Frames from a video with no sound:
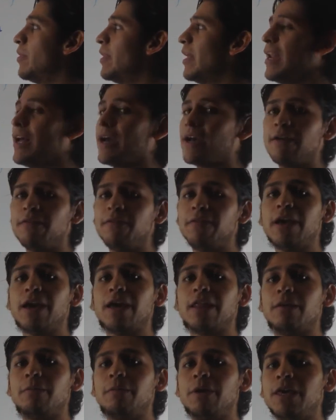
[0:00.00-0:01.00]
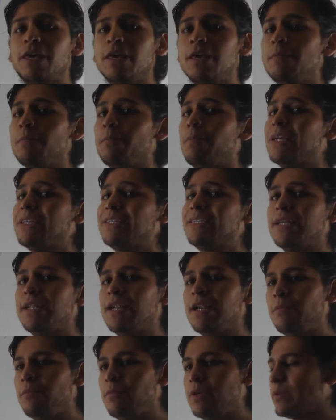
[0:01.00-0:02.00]
de la gráfica de BI va a ser
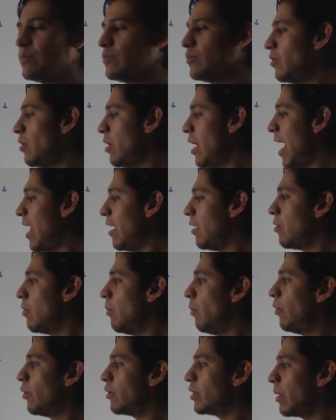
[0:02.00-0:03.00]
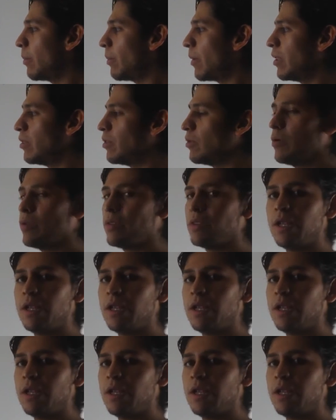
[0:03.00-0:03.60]
el mismo al comportamiento